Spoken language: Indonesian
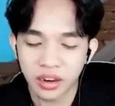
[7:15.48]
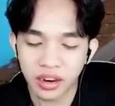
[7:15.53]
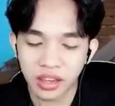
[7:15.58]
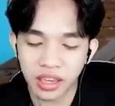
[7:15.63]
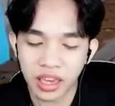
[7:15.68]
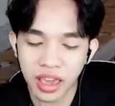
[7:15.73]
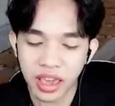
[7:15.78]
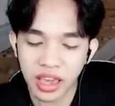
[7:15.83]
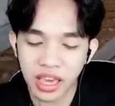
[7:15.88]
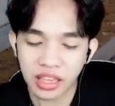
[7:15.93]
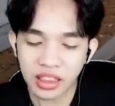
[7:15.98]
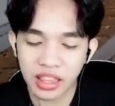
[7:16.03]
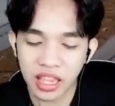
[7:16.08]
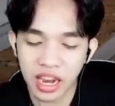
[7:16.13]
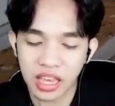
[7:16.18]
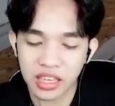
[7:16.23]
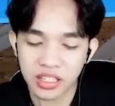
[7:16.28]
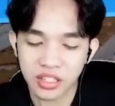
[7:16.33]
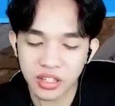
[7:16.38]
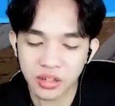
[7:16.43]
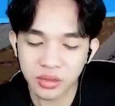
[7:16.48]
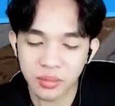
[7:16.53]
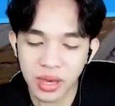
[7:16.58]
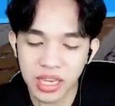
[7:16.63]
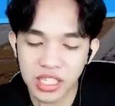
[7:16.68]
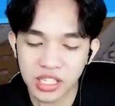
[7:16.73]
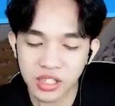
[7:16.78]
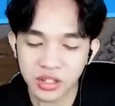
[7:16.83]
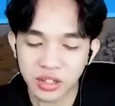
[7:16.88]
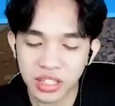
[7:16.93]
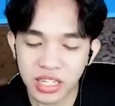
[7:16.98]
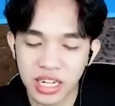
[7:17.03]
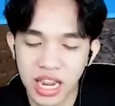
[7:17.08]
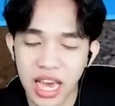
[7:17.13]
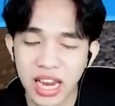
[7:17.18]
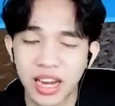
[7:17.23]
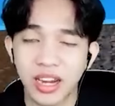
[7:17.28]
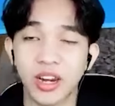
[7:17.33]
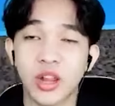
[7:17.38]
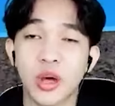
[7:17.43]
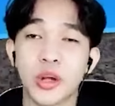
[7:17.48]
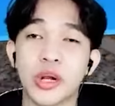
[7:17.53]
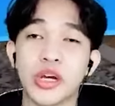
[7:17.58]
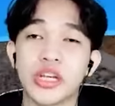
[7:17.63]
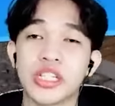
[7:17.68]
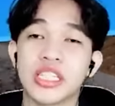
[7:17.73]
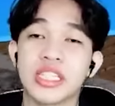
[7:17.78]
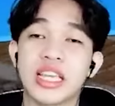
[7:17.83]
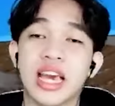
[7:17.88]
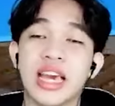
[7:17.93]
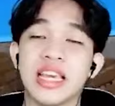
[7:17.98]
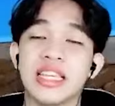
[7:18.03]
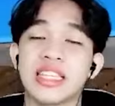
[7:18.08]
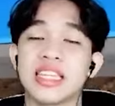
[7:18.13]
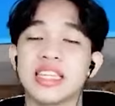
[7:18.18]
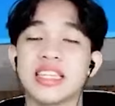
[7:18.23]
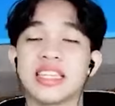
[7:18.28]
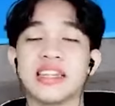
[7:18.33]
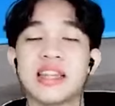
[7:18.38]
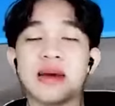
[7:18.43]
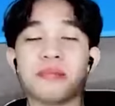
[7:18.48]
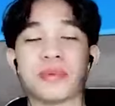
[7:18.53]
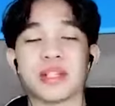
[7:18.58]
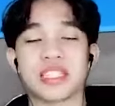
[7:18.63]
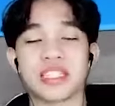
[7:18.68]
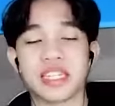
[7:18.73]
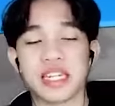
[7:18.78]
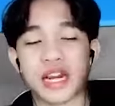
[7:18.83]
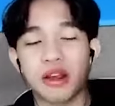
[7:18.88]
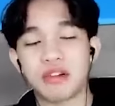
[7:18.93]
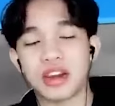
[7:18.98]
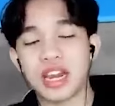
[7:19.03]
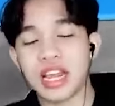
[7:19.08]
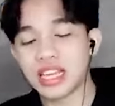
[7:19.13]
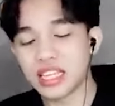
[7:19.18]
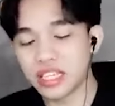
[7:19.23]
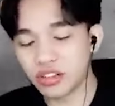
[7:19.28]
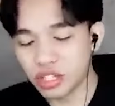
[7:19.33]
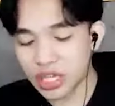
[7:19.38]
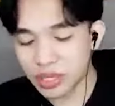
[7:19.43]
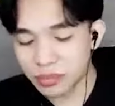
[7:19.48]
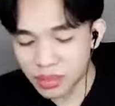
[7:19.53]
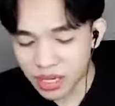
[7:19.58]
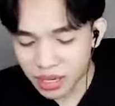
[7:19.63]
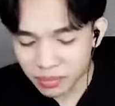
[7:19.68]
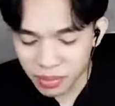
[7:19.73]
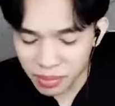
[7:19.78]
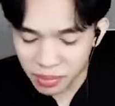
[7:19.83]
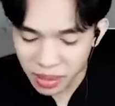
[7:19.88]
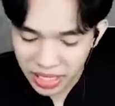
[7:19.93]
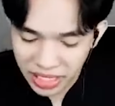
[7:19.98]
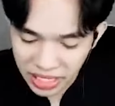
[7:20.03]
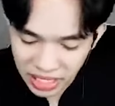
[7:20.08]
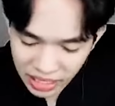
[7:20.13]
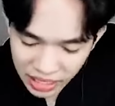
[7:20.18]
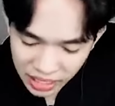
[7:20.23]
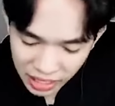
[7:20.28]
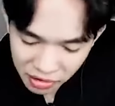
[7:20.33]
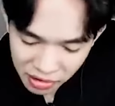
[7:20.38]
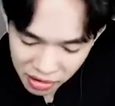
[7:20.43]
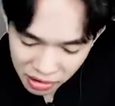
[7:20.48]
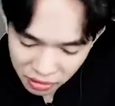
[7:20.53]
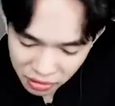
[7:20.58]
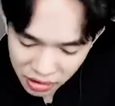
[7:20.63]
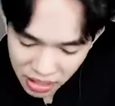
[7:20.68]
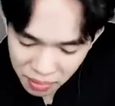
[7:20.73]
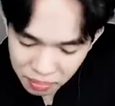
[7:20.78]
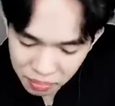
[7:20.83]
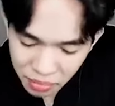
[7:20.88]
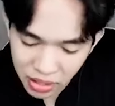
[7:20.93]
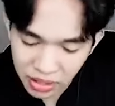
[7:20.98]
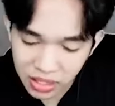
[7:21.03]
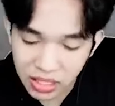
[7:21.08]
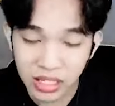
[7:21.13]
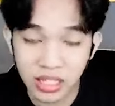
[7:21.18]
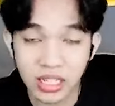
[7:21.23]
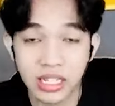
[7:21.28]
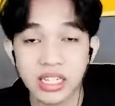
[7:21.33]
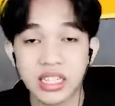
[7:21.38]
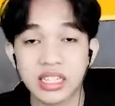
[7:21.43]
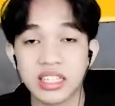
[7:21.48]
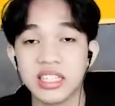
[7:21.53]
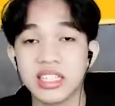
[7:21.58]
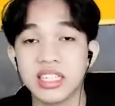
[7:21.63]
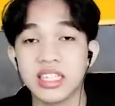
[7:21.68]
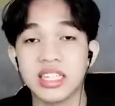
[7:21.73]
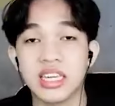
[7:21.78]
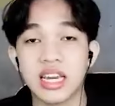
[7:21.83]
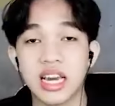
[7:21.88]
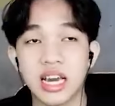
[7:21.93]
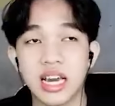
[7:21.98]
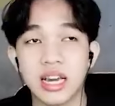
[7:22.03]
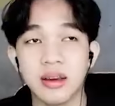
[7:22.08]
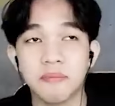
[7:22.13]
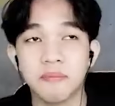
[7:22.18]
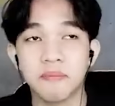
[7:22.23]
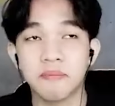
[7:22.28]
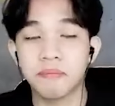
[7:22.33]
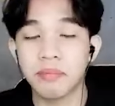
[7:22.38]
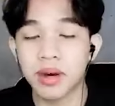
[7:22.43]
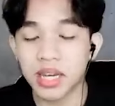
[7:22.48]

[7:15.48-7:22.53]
Oke, kita langsung masuk dan lolos guys. Kita dapat crown lagi. Udah berapa banyak crown aku dapat hari ini? 3